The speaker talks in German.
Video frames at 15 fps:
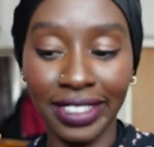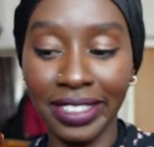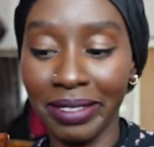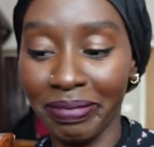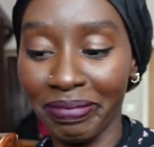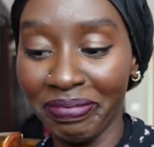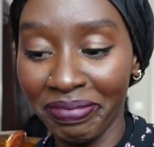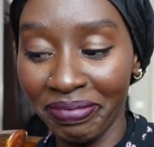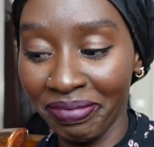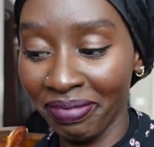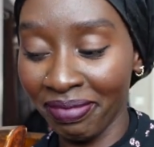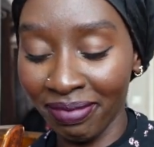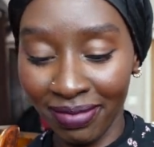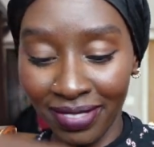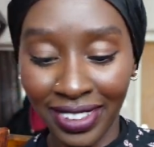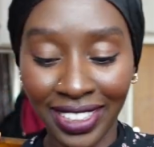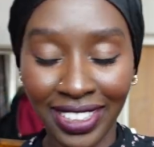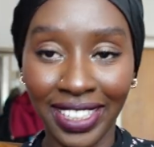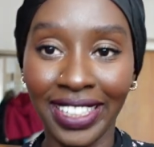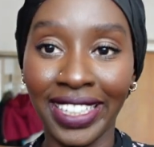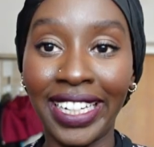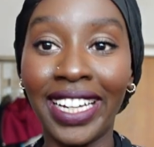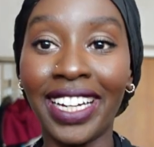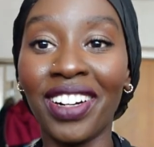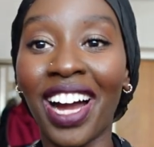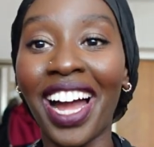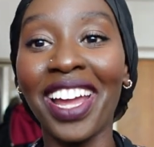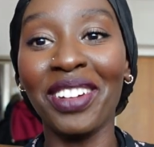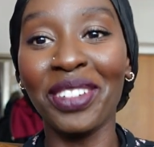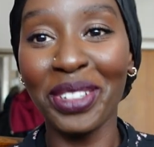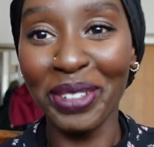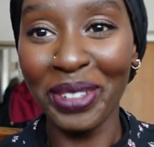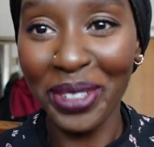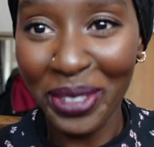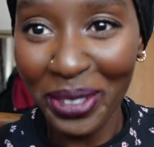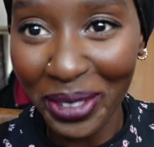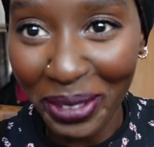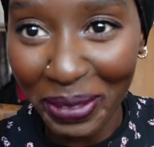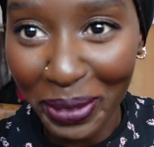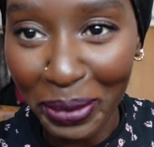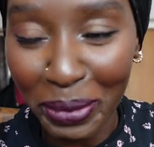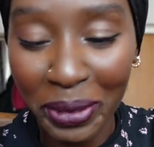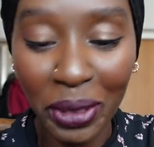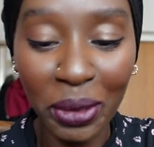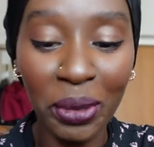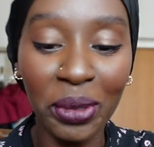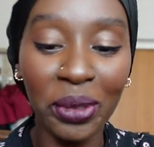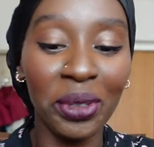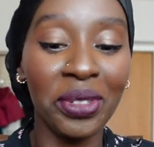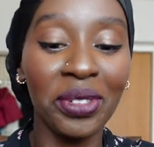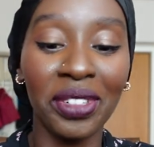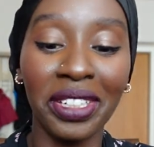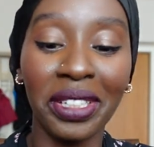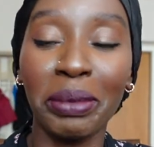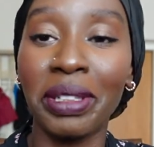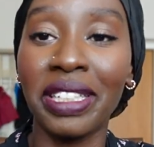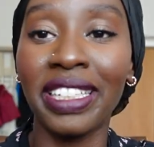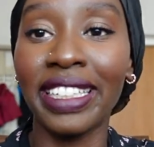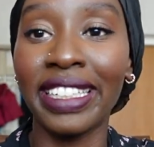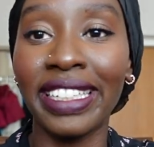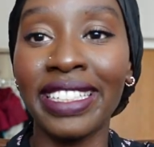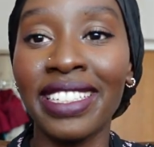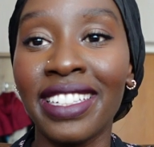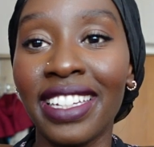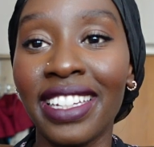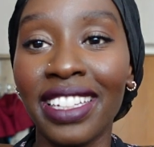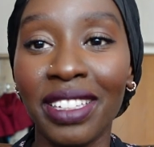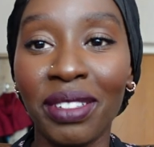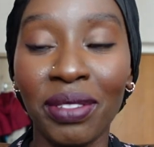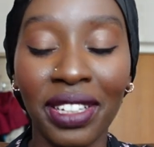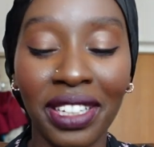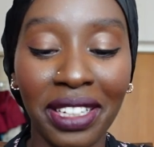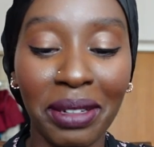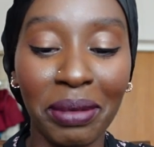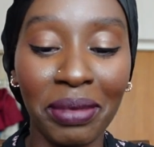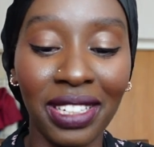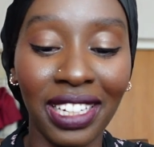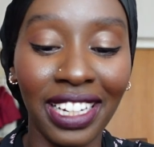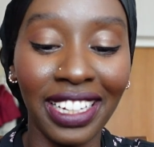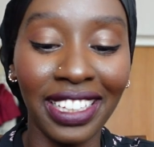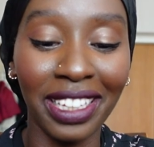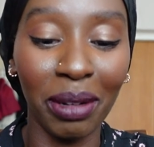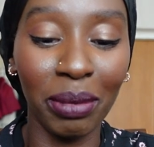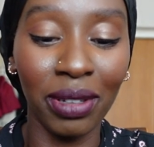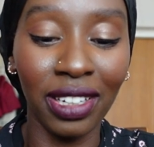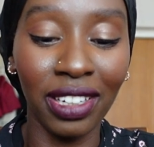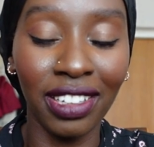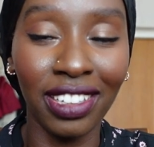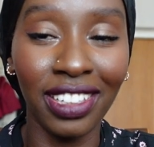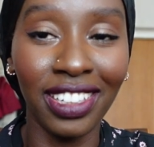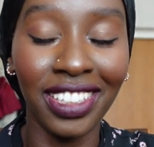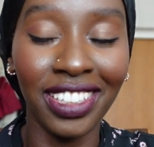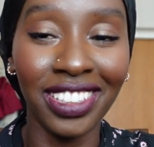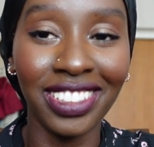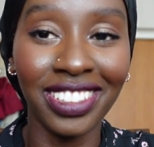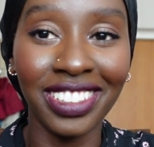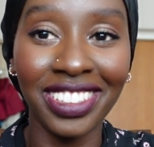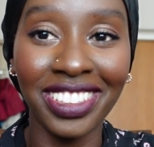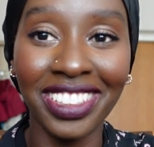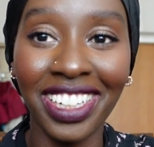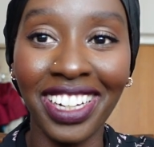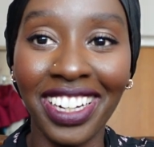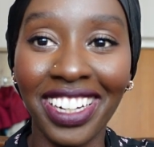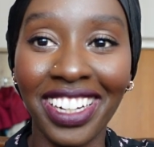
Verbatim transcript: lesen. Ah ja, und ich versuche über mich Hochdeutsch zu reden. Ich meine, ich rede jetzt eh nicht wirklich im Dialekt, aber ja.